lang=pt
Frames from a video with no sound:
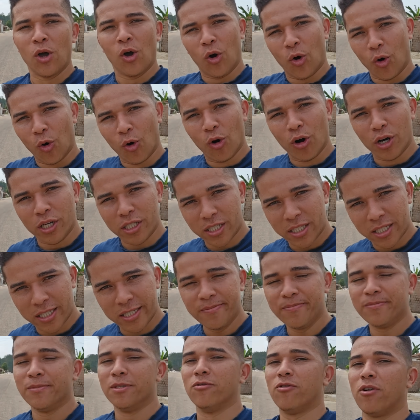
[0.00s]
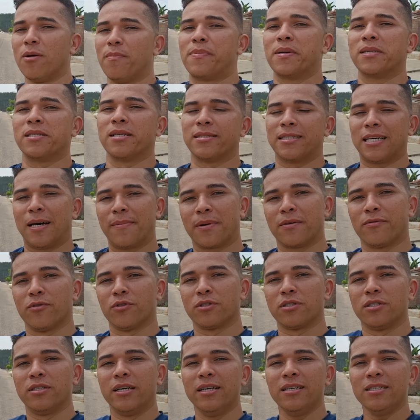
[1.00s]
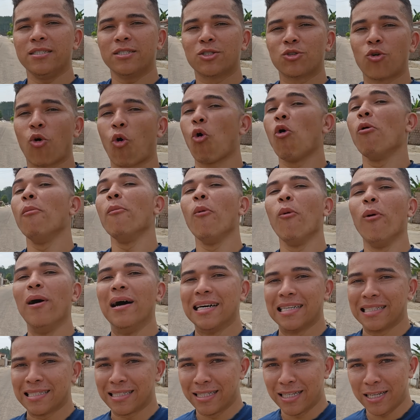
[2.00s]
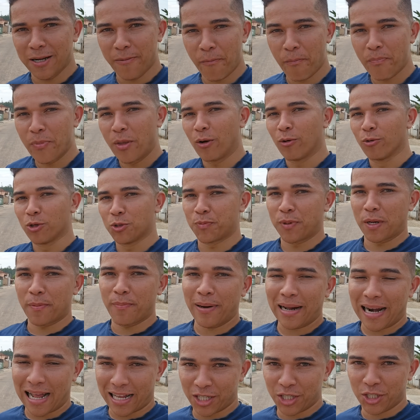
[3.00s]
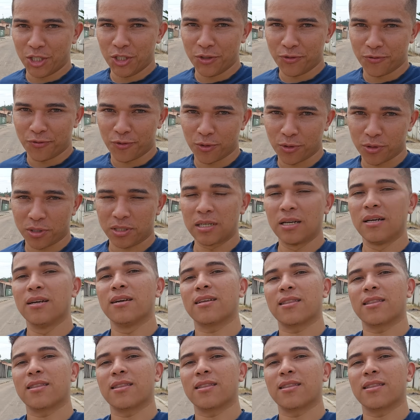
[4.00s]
Hoje eu vou apresentar para vocês como anda os preparativos.